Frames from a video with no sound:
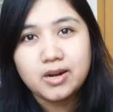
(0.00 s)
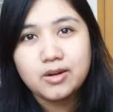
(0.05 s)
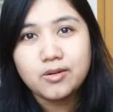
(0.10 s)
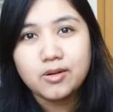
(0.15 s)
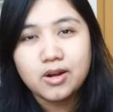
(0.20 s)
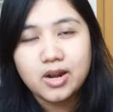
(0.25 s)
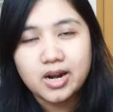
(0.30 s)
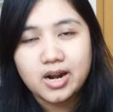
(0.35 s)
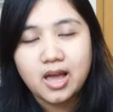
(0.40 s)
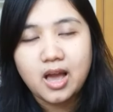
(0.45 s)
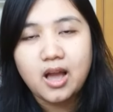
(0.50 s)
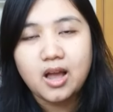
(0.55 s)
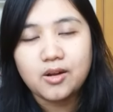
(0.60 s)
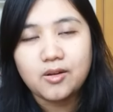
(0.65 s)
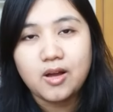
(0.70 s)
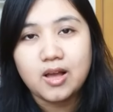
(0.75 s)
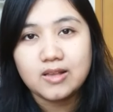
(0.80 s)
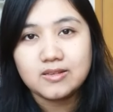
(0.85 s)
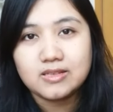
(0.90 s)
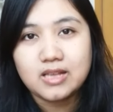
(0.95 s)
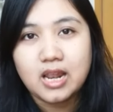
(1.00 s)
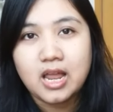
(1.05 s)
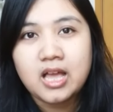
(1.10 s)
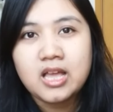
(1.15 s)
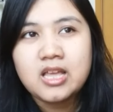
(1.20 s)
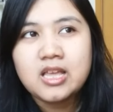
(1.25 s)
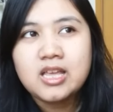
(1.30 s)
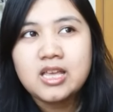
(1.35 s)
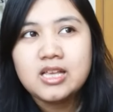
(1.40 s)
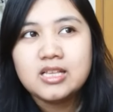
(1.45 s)
dolar lah kalau nggak salah
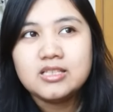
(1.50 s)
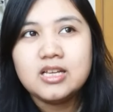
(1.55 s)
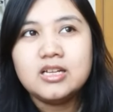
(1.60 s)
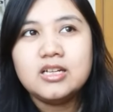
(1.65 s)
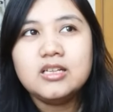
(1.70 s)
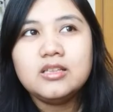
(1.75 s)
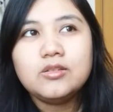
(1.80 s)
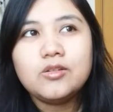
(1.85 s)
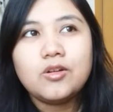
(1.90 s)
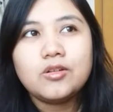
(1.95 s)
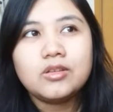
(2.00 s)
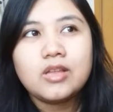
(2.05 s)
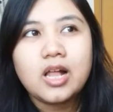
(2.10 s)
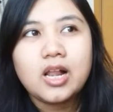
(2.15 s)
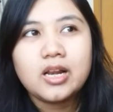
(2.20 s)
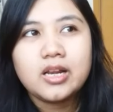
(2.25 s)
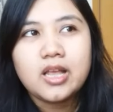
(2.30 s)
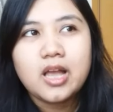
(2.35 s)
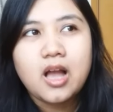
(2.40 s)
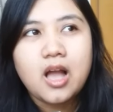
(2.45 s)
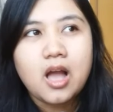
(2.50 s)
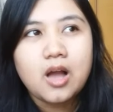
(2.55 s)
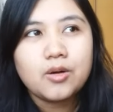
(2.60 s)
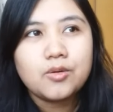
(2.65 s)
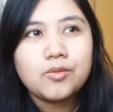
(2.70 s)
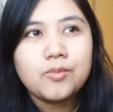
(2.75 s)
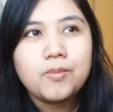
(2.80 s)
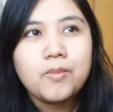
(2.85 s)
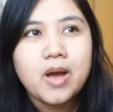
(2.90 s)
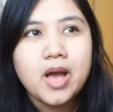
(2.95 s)
jadi total yang
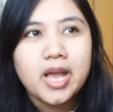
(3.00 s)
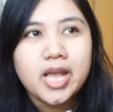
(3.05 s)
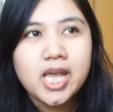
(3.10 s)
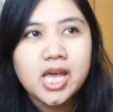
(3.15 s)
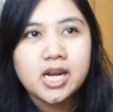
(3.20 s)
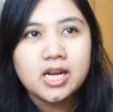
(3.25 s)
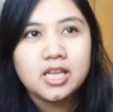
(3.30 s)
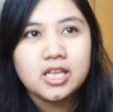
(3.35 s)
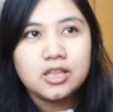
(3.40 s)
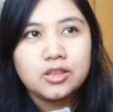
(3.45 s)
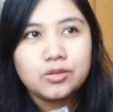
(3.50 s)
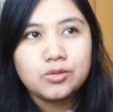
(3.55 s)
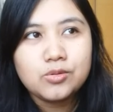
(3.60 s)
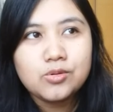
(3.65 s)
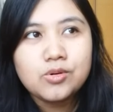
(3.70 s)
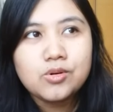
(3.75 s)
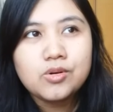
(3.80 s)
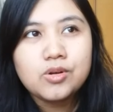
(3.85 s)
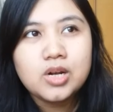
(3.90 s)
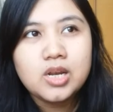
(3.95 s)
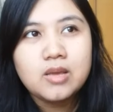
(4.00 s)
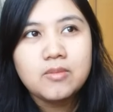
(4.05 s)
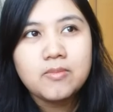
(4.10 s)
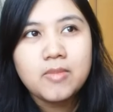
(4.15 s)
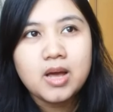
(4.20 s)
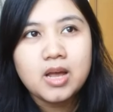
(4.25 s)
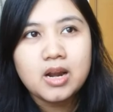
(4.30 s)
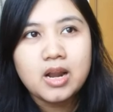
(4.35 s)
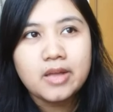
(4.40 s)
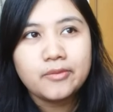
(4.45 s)
aku bayar itu
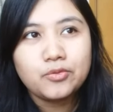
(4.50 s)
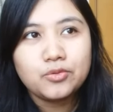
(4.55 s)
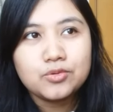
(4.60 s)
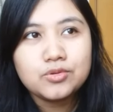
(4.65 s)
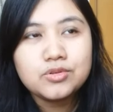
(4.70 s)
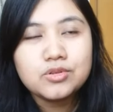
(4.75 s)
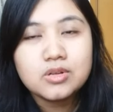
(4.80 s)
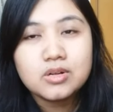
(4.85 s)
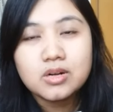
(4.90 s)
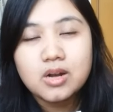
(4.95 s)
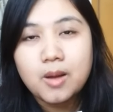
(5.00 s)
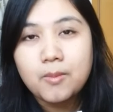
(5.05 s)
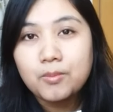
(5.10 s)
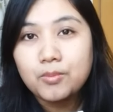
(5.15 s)
565